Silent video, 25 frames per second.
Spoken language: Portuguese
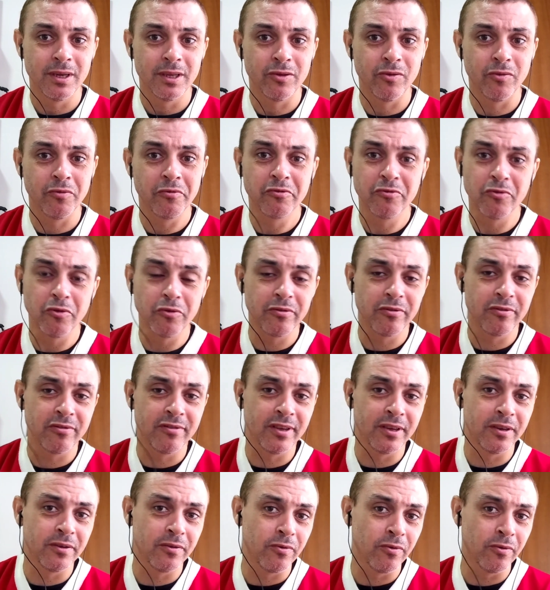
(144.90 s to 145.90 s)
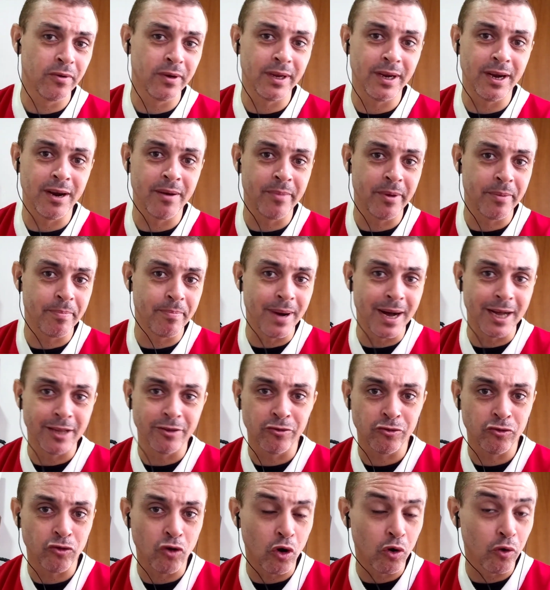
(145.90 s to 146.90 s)
Não estou dizendo que o Guilherme
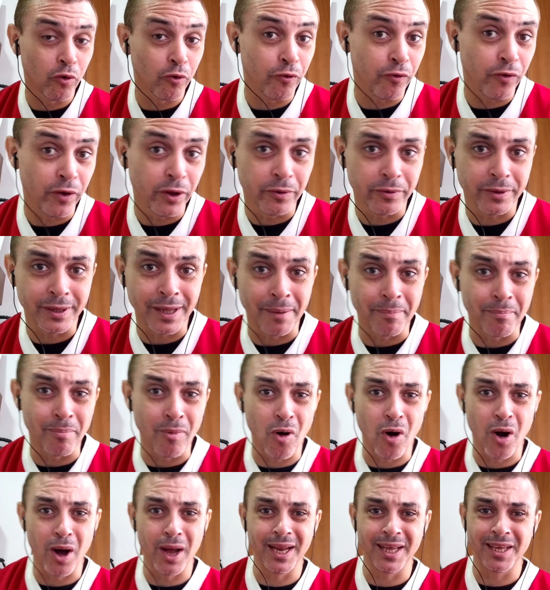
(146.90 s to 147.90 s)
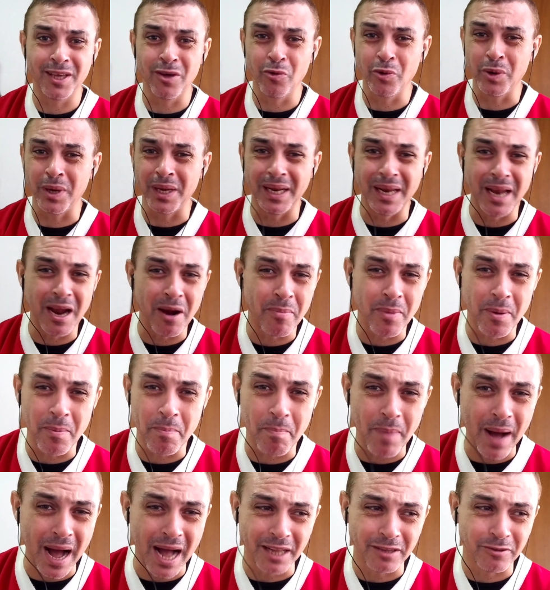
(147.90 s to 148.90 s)
Pato joga o fino da bola, que o Guilherme
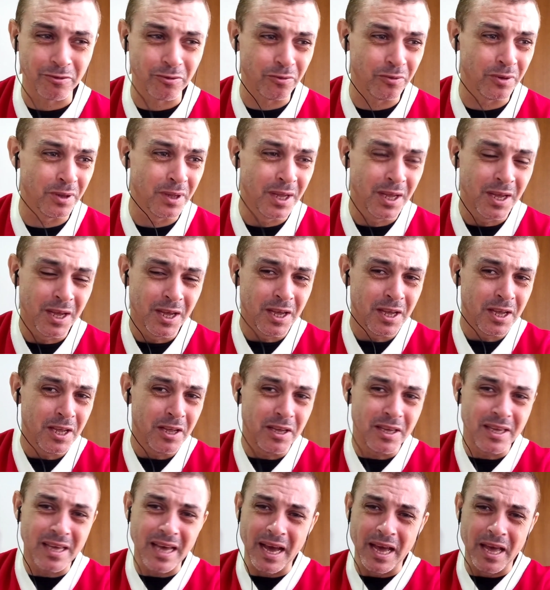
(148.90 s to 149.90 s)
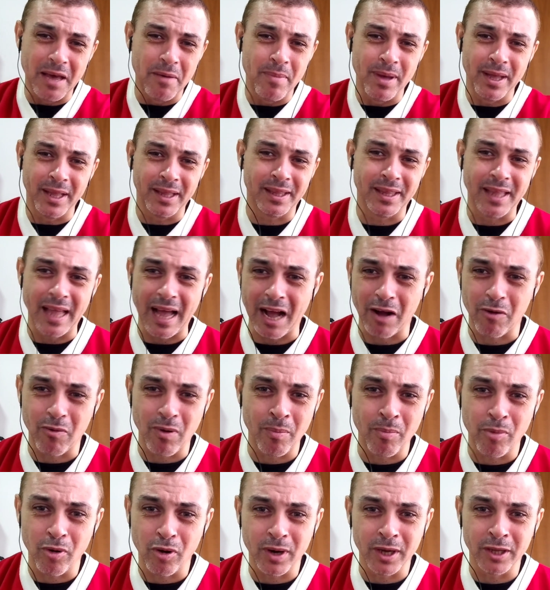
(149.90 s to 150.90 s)
Pato ia arrebentar
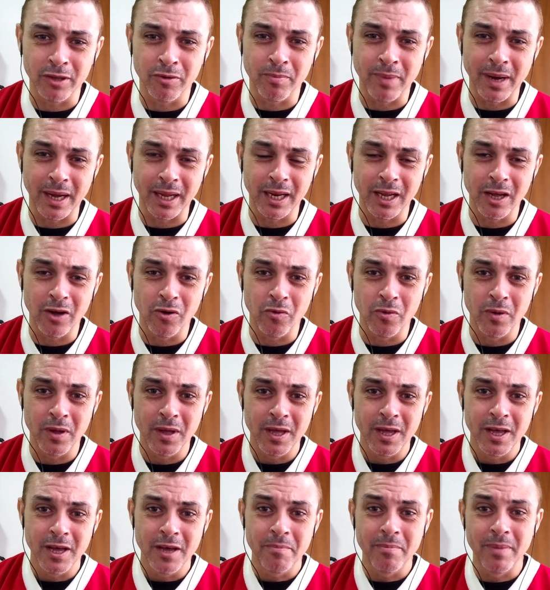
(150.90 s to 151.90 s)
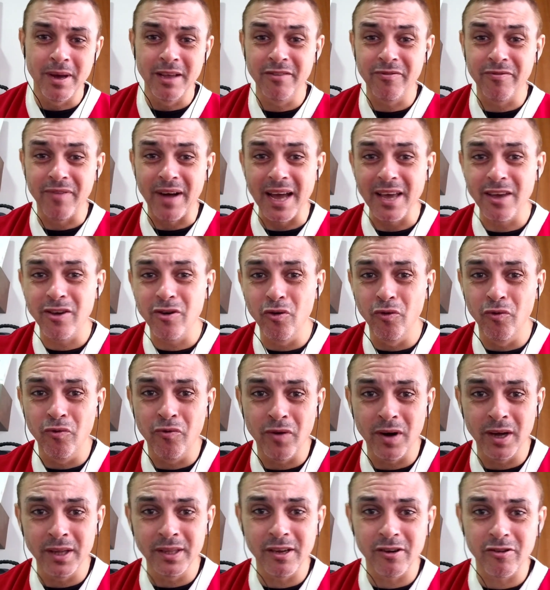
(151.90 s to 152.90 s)
com a boca do balão. Mas vai que o
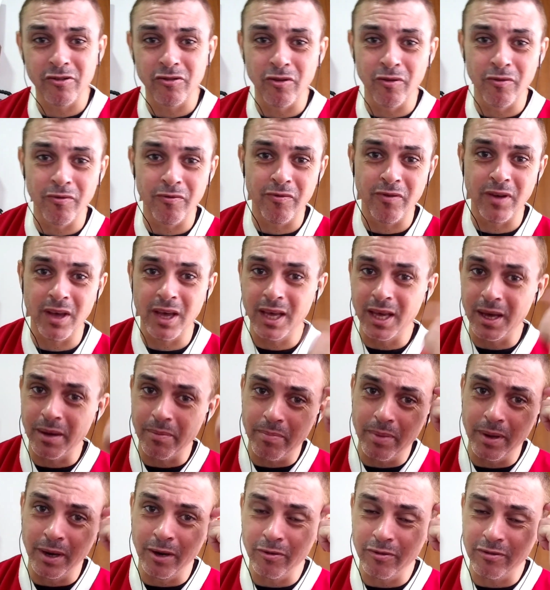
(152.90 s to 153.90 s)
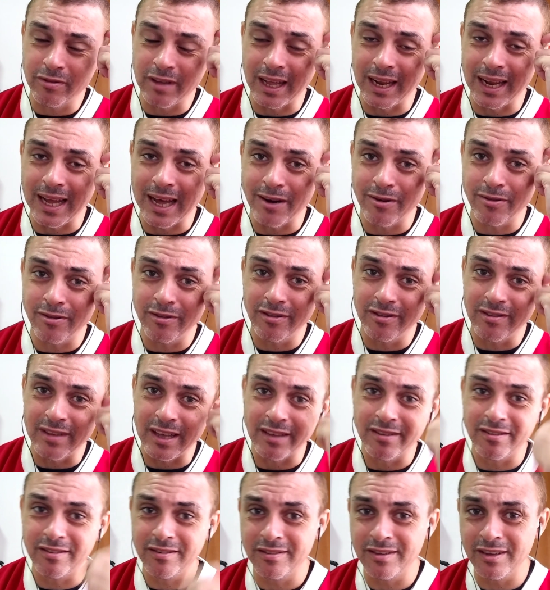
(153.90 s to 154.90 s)
Wanderson venha pelo um salário de
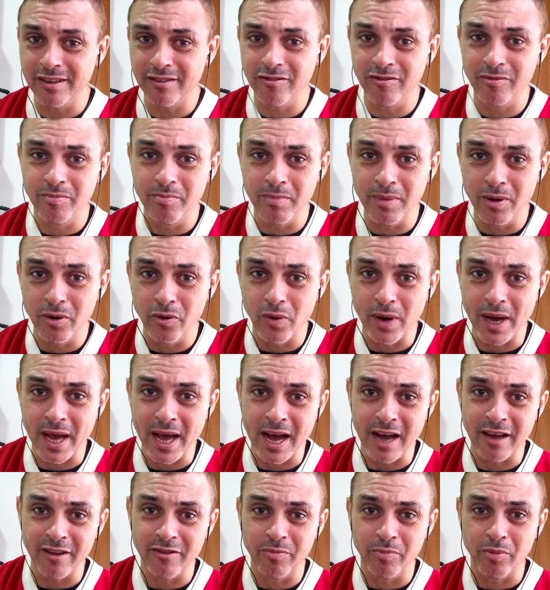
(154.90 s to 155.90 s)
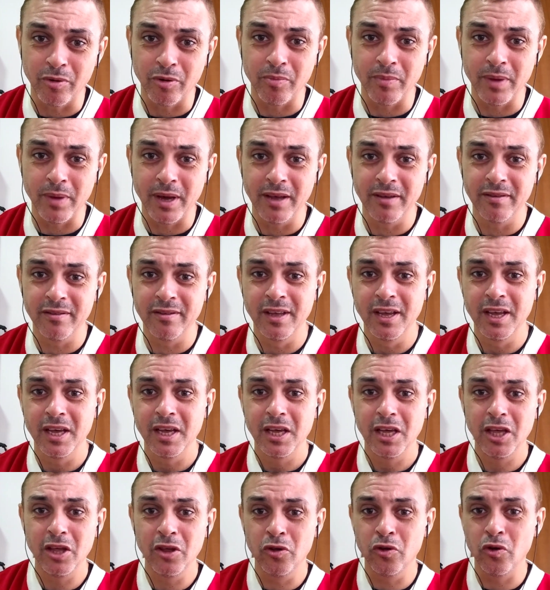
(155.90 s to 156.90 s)
700 mil reais por mês
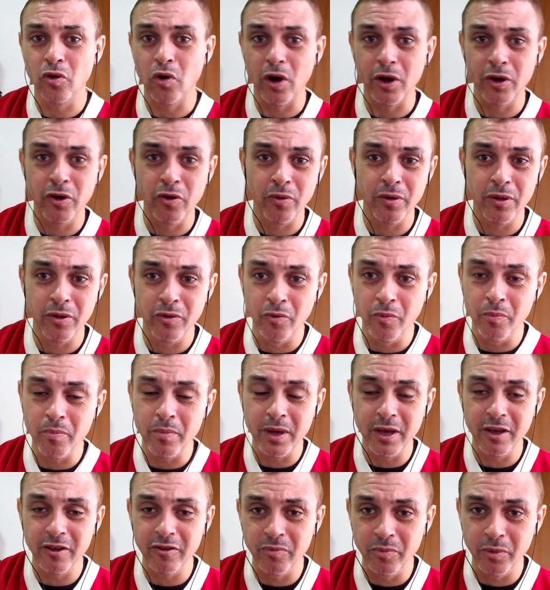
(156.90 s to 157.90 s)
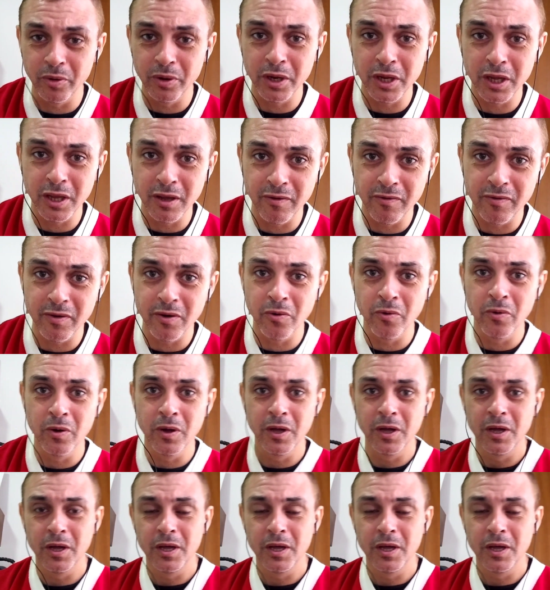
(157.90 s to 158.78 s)
e jogue no mesmo nível